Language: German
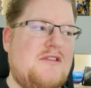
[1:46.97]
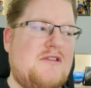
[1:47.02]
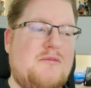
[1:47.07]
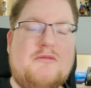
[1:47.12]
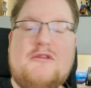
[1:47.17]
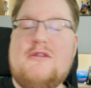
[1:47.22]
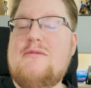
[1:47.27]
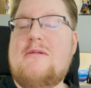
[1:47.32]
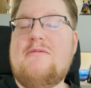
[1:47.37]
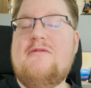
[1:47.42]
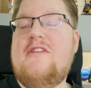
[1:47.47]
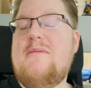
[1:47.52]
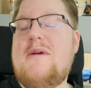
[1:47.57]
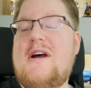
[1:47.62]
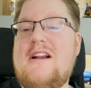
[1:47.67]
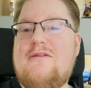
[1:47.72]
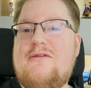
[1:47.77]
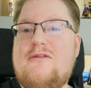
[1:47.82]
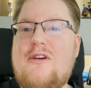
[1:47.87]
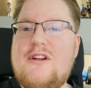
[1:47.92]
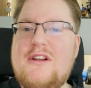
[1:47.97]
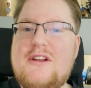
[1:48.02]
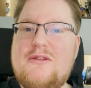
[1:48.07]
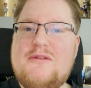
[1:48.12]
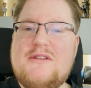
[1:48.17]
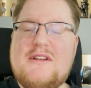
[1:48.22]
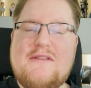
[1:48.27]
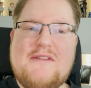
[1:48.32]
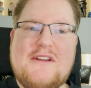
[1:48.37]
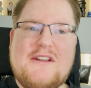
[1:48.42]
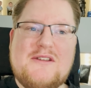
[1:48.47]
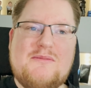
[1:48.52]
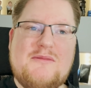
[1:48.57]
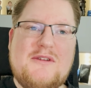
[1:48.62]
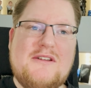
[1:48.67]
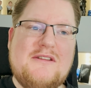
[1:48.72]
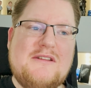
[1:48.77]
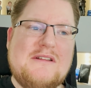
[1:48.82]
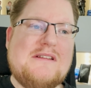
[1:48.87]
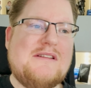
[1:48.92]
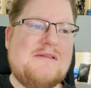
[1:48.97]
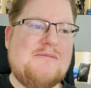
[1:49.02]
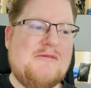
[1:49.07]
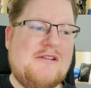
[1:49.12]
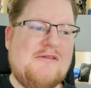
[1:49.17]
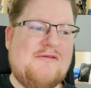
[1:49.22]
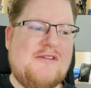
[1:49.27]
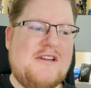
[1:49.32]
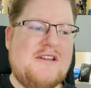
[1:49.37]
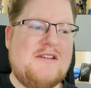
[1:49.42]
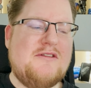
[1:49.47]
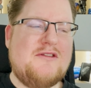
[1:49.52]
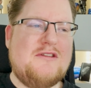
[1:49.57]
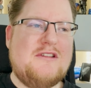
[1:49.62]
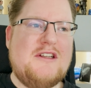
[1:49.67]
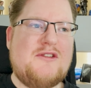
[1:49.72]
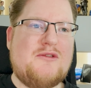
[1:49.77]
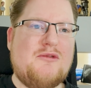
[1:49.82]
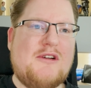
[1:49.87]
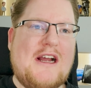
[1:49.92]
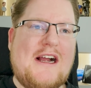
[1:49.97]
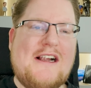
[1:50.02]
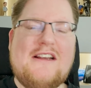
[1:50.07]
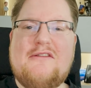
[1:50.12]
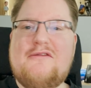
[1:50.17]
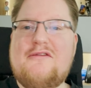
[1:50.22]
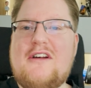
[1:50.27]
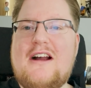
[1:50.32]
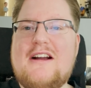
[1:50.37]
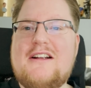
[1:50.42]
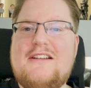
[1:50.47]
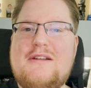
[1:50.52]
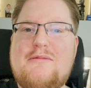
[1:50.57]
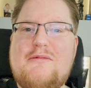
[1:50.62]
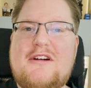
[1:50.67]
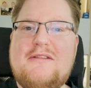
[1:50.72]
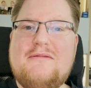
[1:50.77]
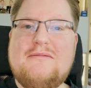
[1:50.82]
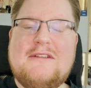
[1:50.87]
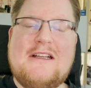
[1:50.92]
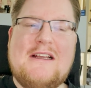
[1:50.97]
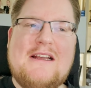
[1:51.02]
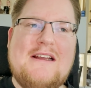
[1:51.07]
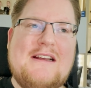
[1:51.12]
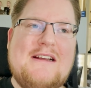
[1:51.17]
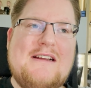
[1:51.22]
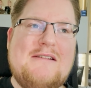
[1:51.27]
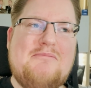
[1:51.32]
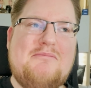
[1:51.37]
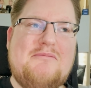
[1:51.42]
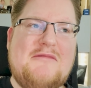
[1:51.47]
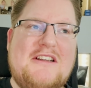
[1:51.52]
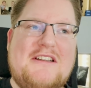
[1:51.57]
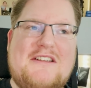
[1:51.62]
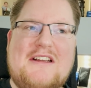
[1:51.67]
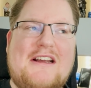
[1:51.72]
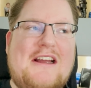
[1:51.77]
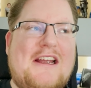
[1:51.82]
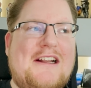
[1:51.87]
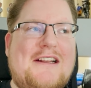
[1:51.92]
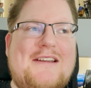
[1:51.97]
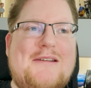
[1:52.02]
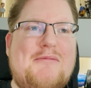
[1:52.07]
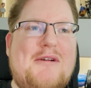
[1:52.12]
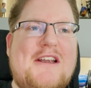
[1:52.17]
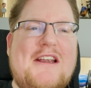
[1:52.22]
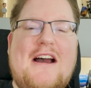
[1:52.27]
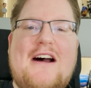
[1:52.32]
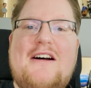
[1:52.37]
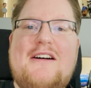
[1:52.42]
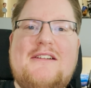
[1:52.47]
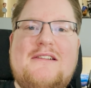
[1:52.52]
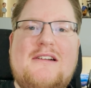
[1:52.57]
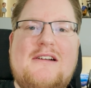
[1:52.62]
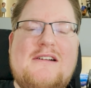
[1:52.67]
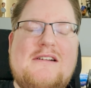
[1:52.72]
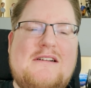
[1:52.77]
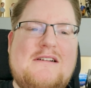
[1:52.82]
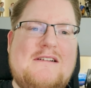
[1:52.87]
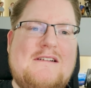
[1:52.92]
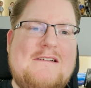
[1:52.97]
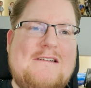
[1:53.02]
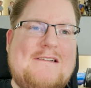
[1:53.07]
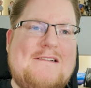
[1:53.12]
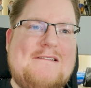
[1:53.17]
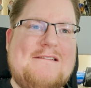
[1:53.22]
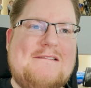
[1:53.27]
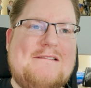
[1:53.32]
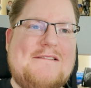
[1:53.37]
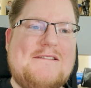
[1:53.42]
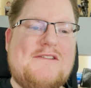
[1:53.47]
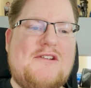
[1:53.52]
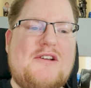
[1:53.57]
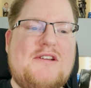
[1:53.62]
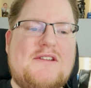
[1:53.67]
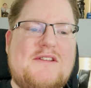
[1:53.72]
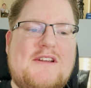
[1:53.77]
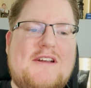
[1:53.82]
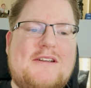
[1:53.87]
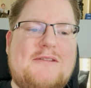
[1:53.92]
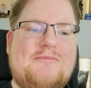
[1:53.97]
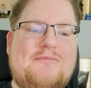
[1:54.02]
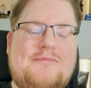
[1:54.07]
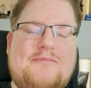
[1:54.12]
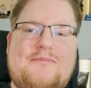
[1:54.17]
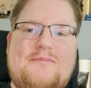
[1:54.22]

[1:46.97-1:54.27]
jemandem wie meiner Freundin unterwegs bin. Das finde ich, nicht so geil, dann frag lieber. Ich sage eigentlich immer ja. Äh, solche Sachen.